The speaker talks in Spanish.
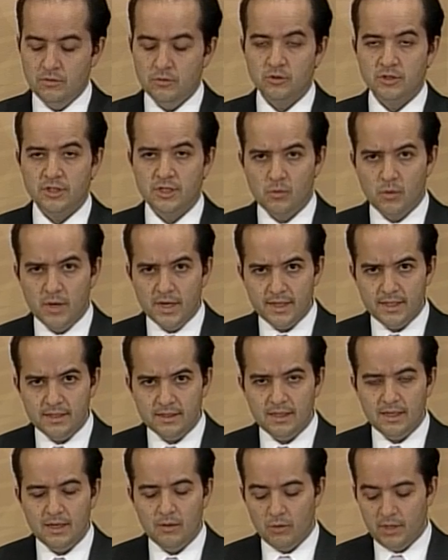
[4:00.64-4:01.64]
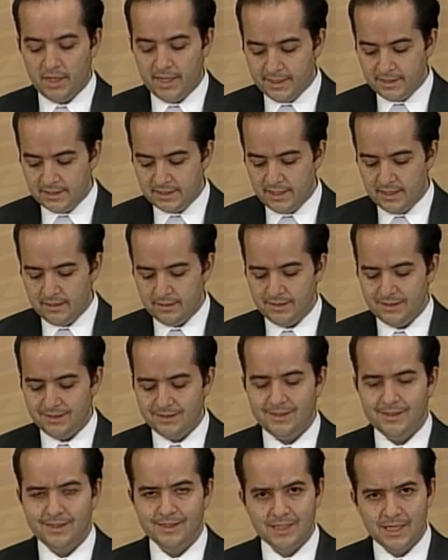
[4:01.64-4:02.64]
nos recuerdan la urgencia de
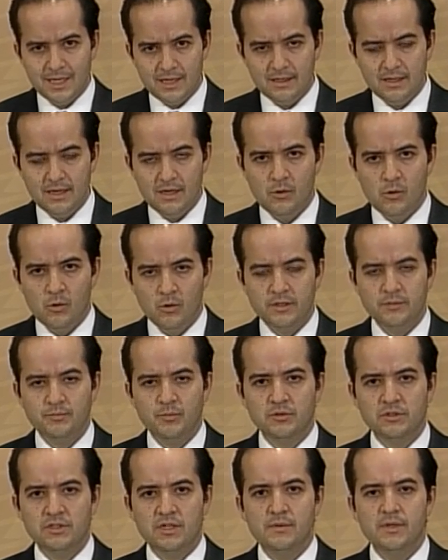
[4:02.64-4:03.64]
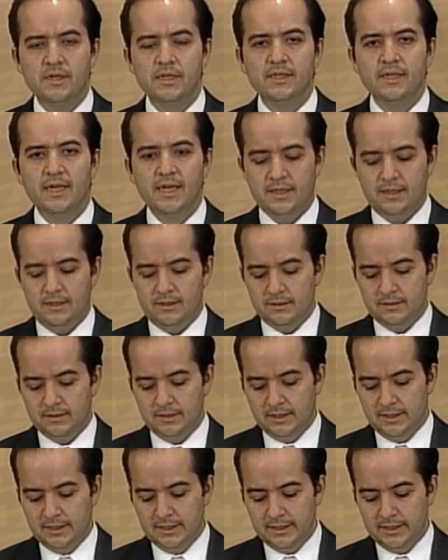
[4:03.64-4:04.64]
estrechar la corresponsabilidad
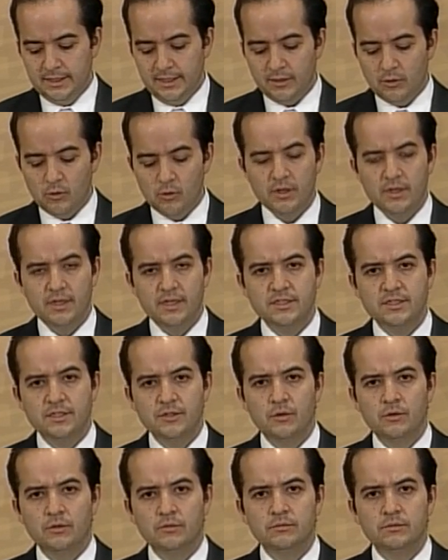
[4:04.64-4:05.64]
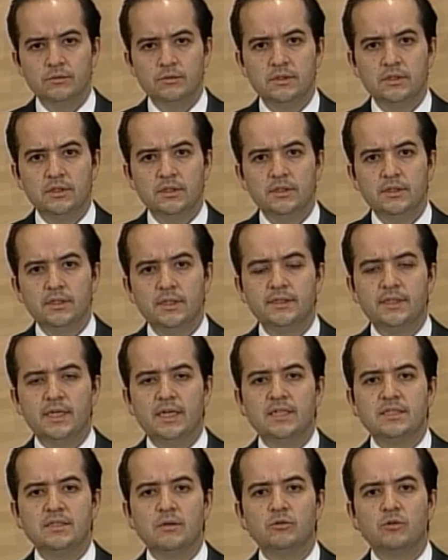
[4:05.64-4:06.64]
y coordinación entre
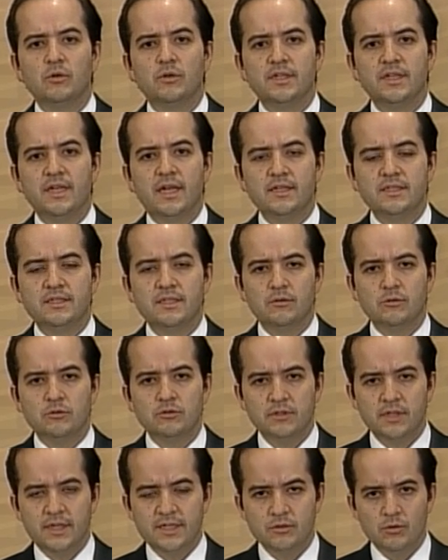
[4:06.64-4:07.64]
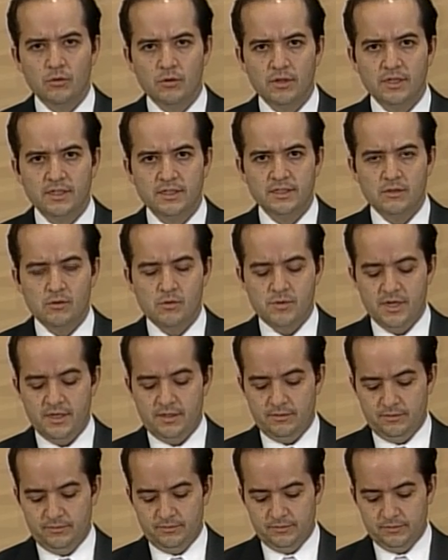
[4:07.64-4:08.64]
las autoridades de los tres órdenes de
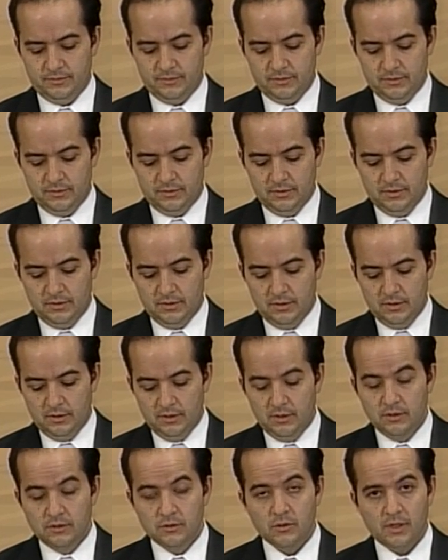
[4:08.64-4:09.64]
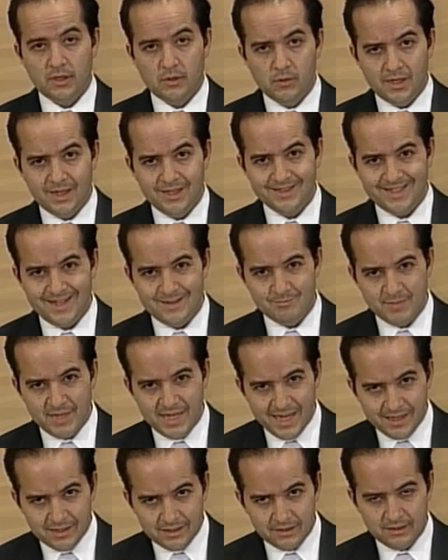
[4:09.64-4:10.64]
gobierno. Nos recuerdan
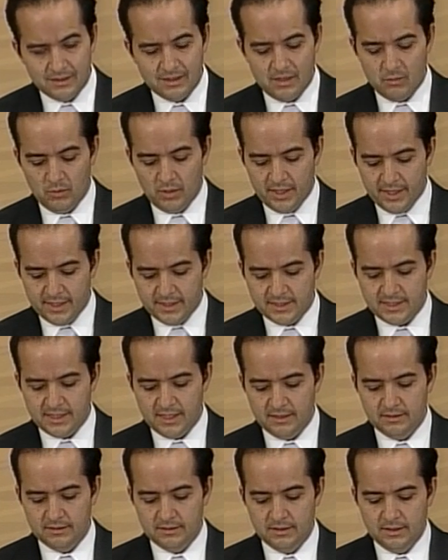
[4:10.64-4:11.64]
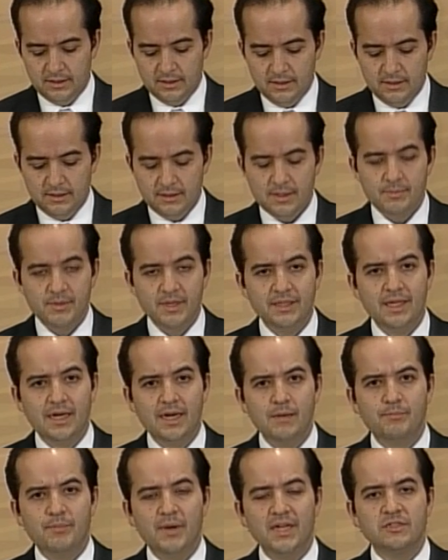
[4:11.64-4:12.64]
también la urgencia de apretar
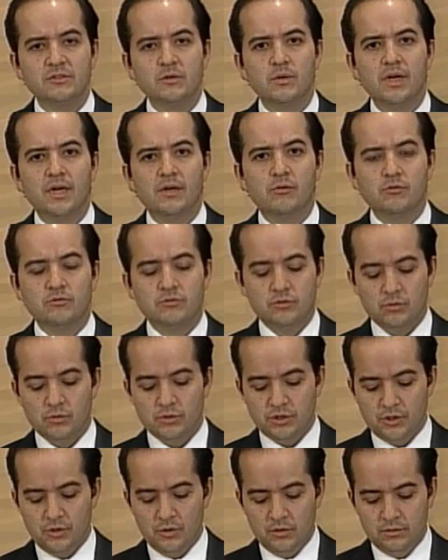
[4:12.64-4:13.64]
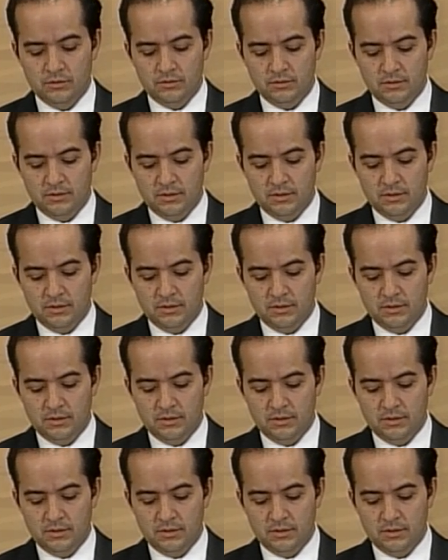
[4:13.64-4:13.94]
el paso en la construcción